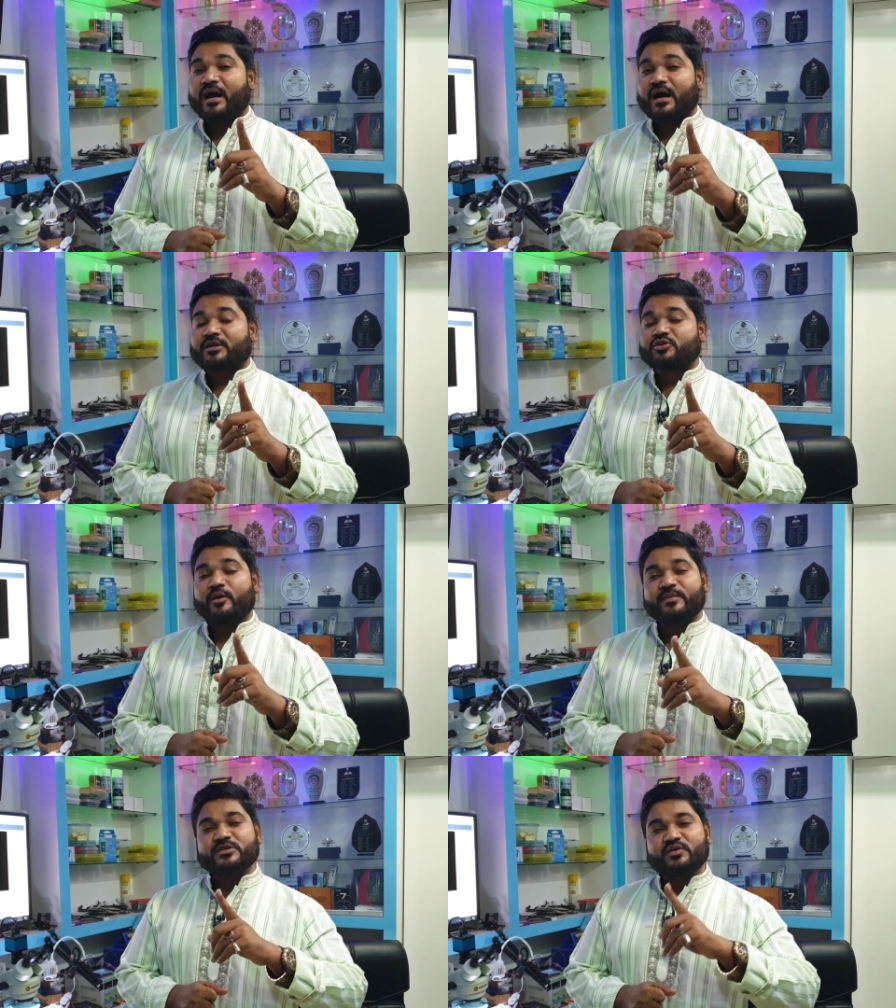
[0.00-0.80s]
আর
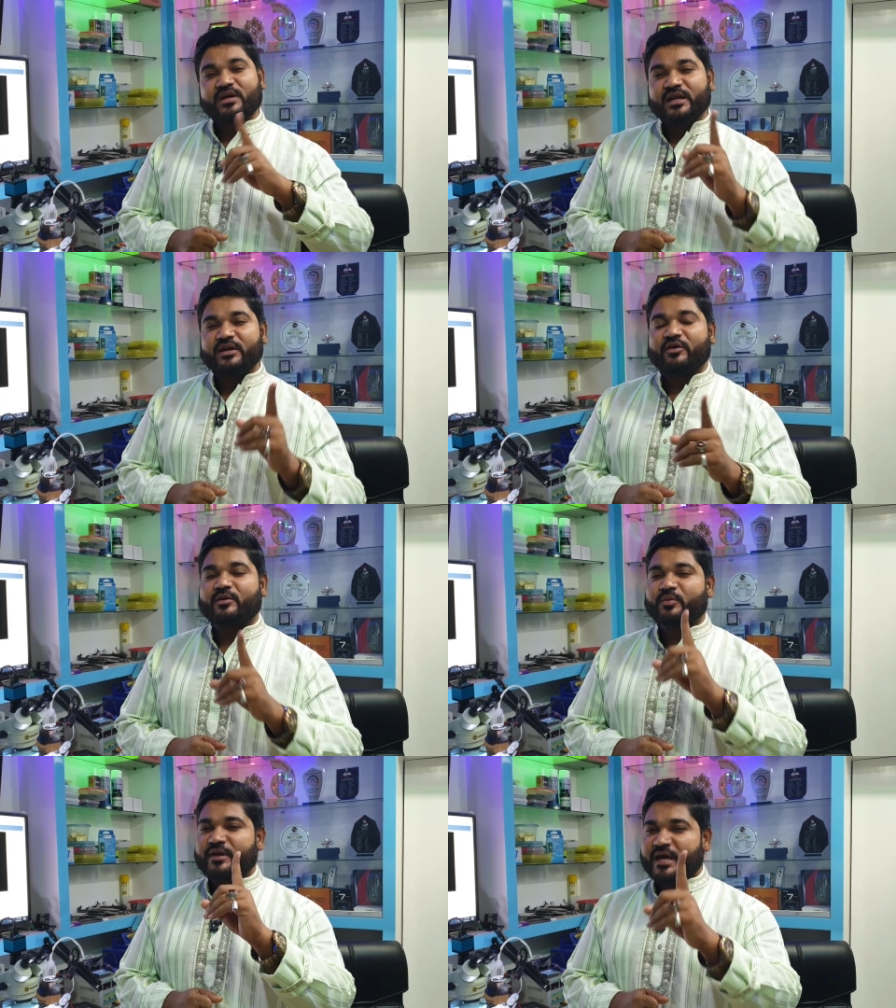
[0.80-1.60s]
সবকিছু ক্লিন
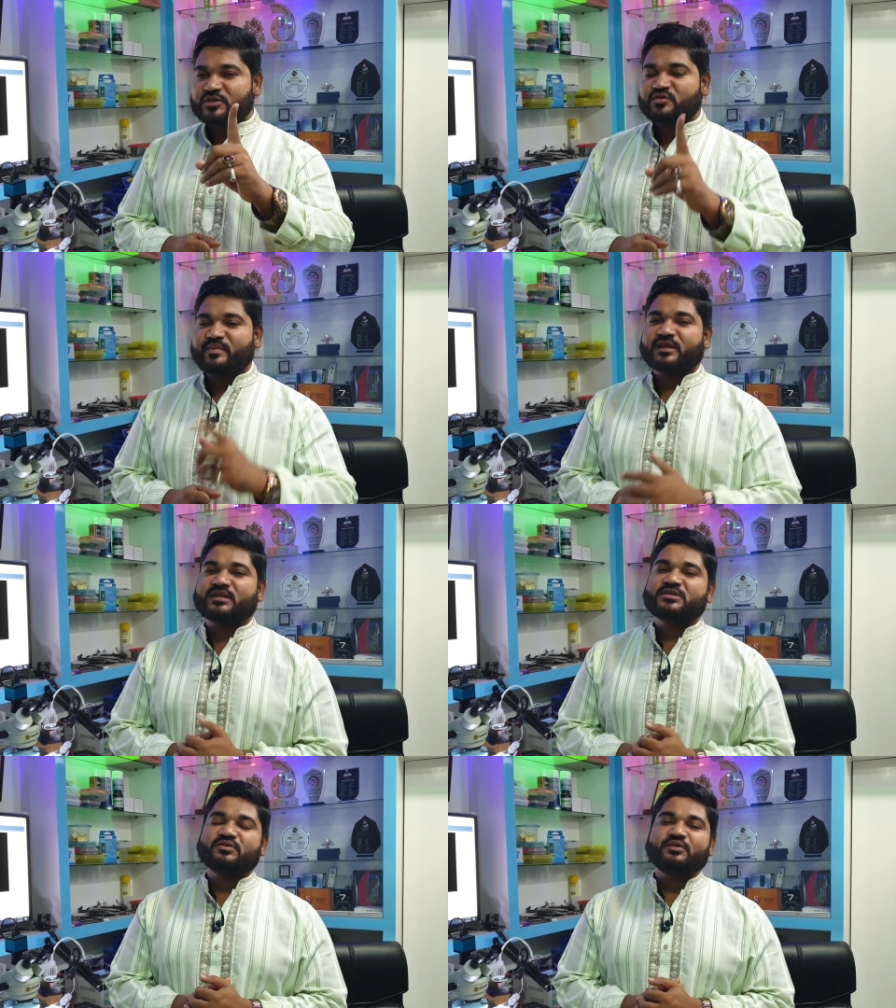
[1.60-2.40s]
হওয়ার পরে একজন
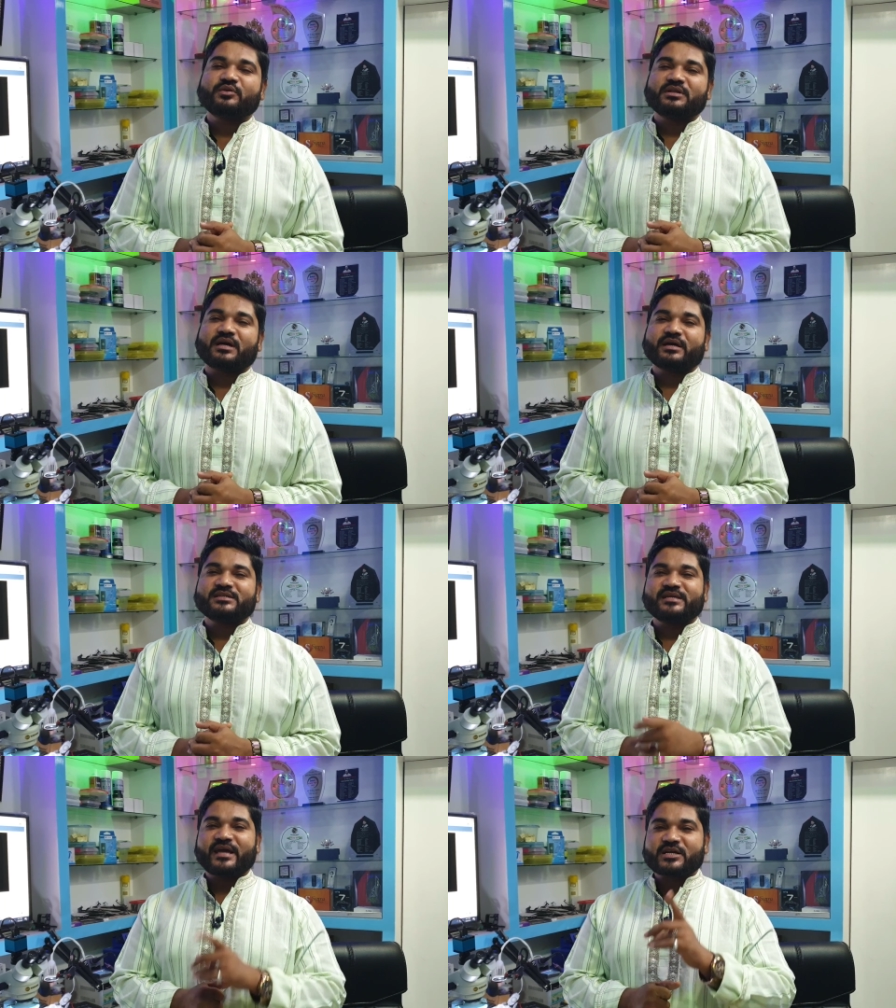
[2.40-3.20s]
ব্যক্তি যদি রোগী থাকে
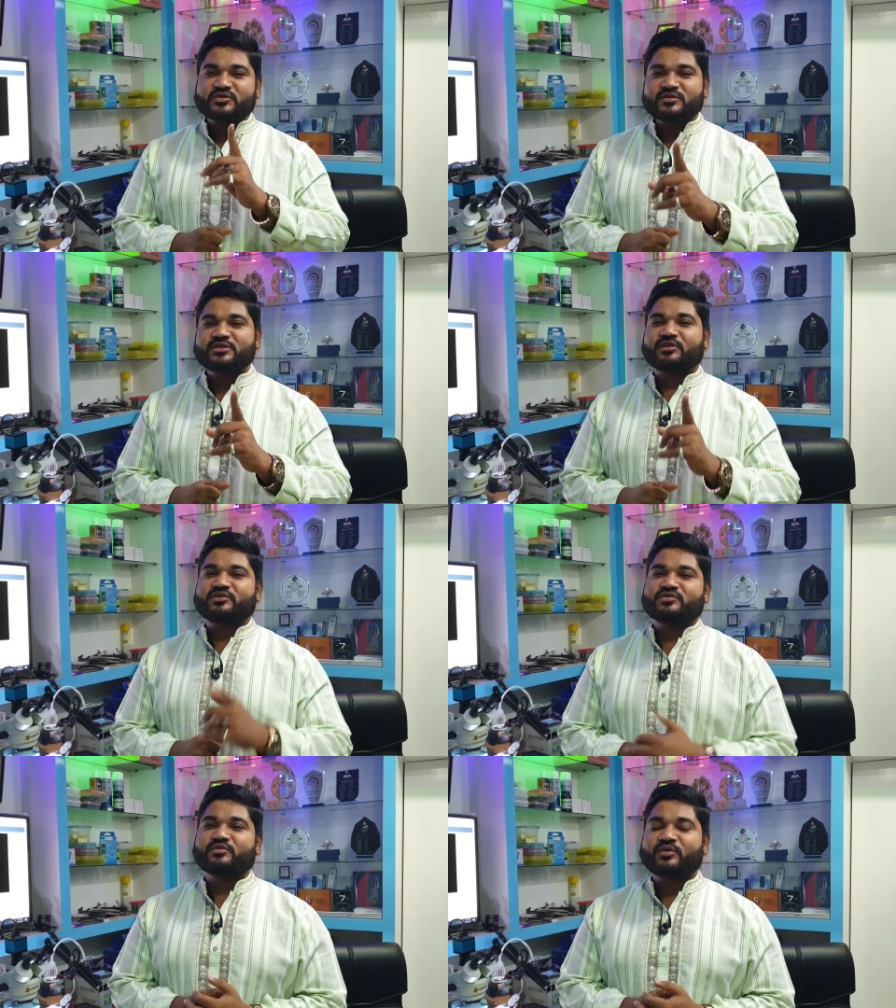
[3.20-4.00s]
সেই একজনই
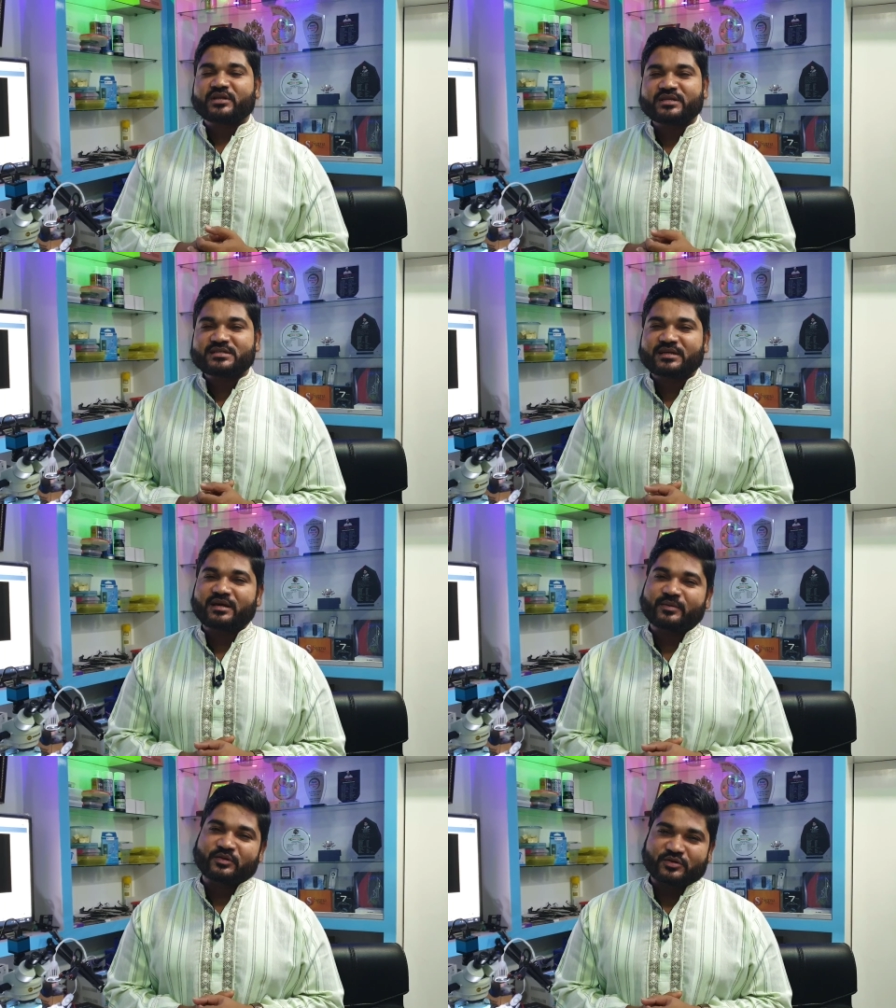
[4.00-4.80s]
যথেষ্ট গোটা দেশটাকে
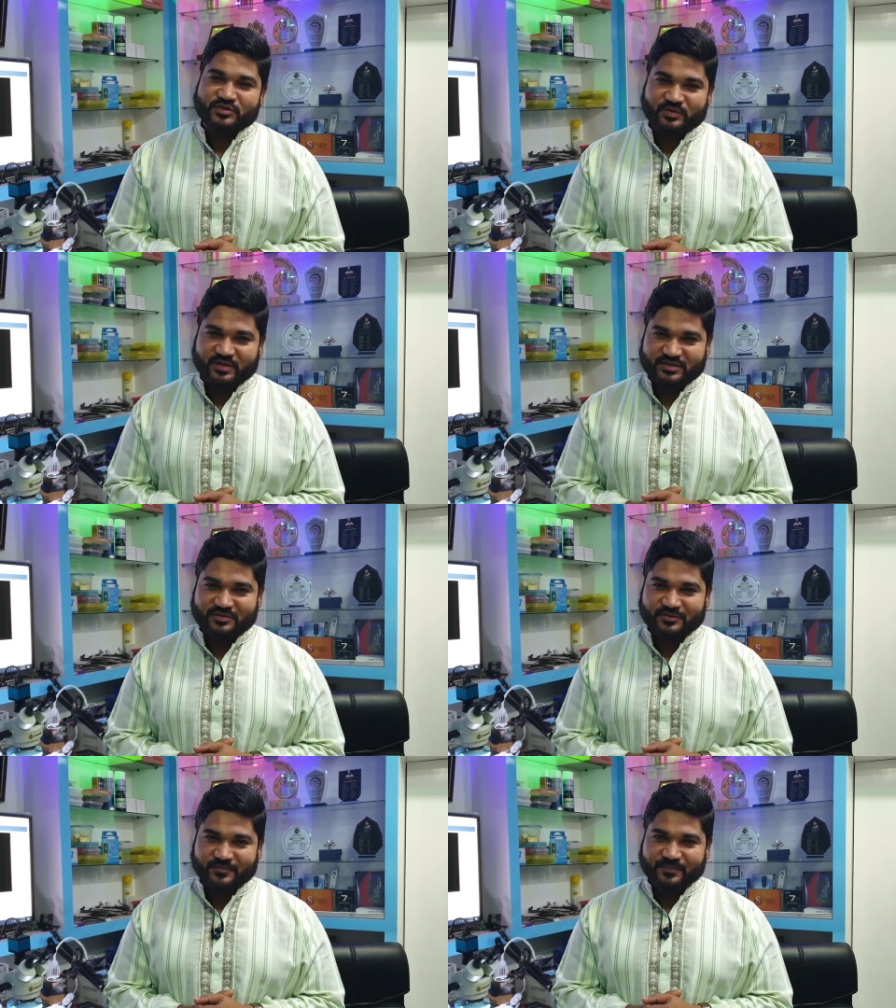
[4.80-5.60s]
আবার ধ্বংস করার জন্য